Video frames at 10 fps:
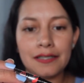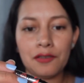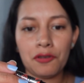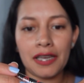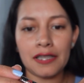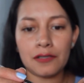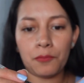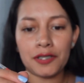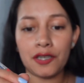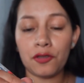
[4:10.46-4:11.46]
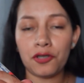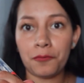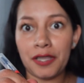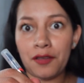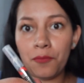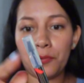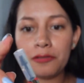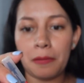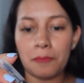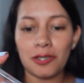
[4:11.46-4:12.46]
digo que después en otro video
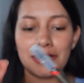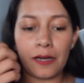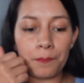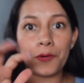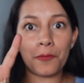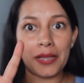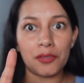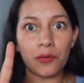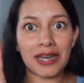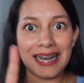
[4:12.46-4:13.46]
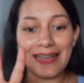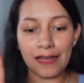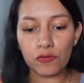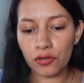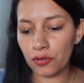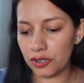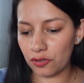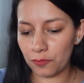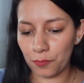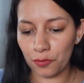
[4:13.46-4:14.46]
pues vamos a estar probando cada uno de
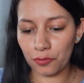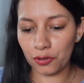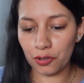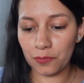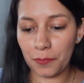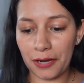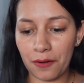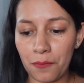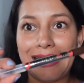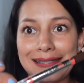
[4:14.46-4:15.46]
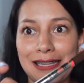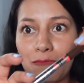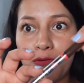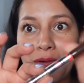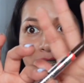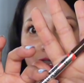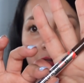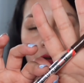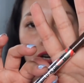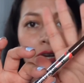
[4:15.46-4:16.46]
estos productos, pero hasta el
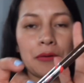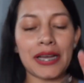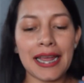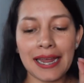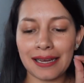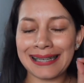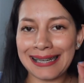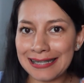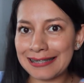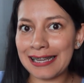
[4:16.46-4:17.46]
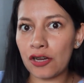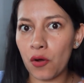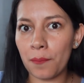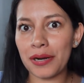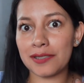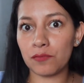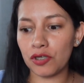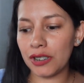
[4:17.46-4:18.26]
momento creo que hice compras muy